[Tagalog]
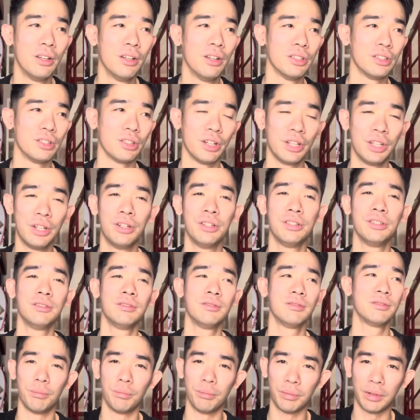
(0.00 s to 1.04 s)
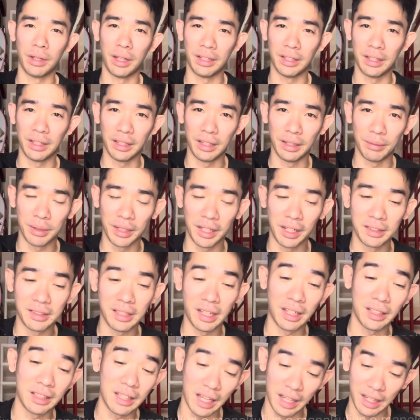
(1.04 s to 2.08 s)
So, ngayon, edi eh, madalit
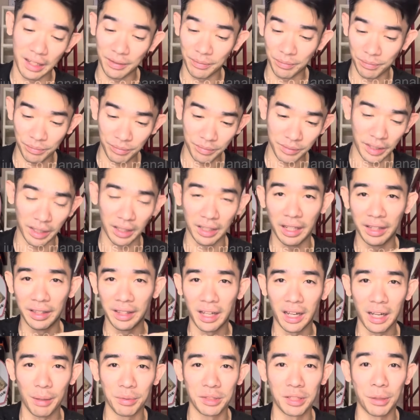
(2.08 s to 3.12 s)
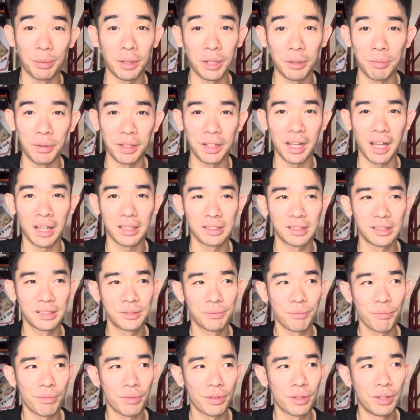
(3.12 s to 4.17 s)
salita, nagland na kami sa Pilipinas.
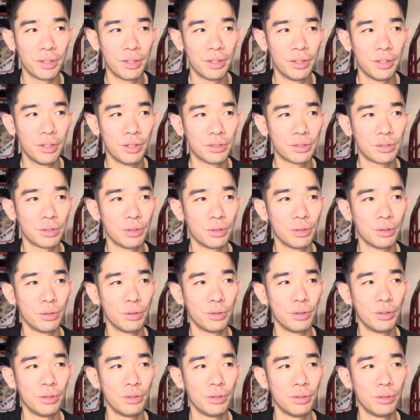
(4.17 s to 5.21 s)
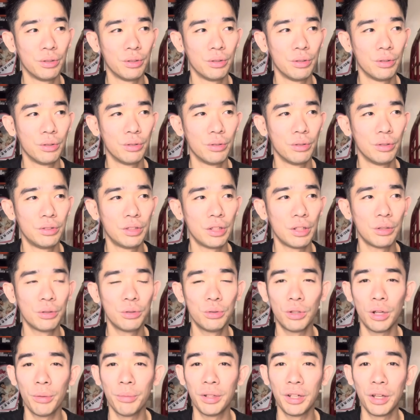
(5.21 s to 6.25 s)
So,
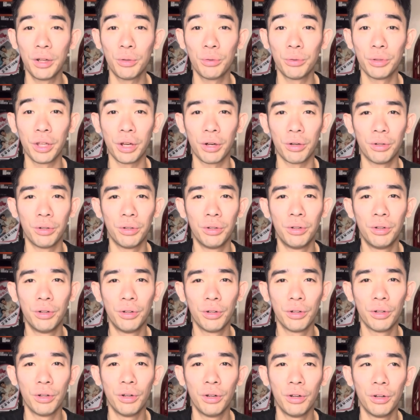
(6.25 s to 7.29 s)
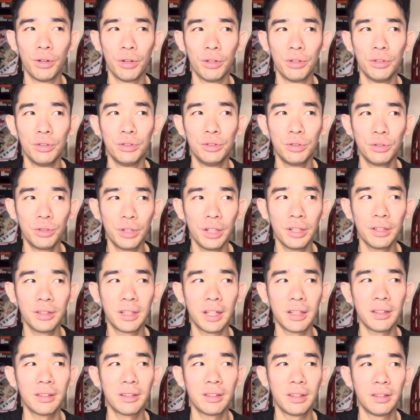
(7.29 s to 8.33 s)
sinundo kami ng kuya ko during
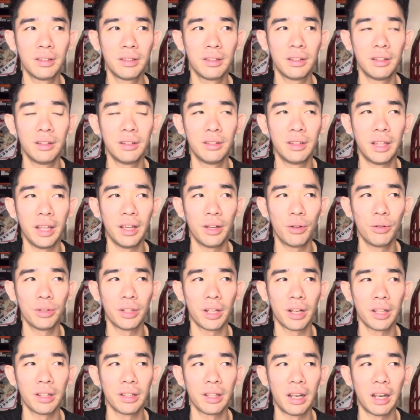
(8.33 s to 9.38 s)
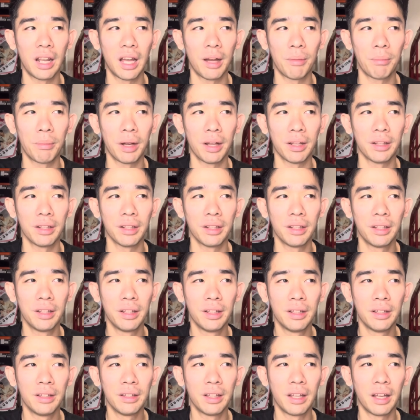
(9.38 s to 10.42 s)
that day ko na rin nalaman
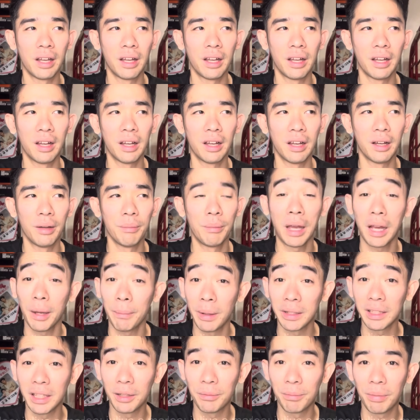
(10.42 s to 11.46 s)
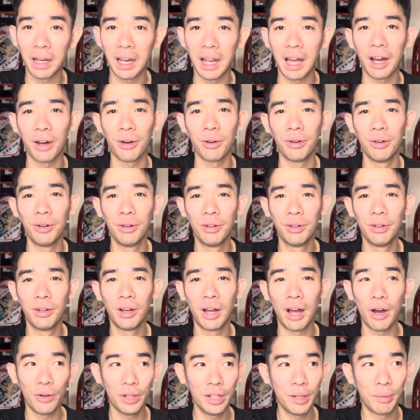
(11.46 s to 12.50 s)
na may kapatid pala ako.
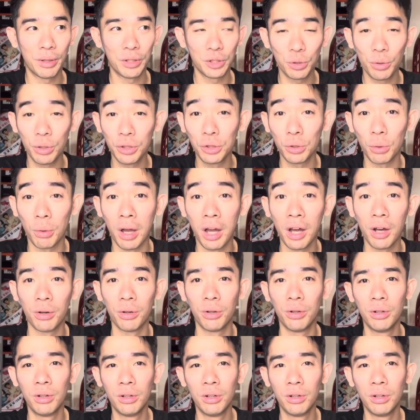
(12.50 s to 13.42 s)
Ako naman, tuwan-tuwa ako.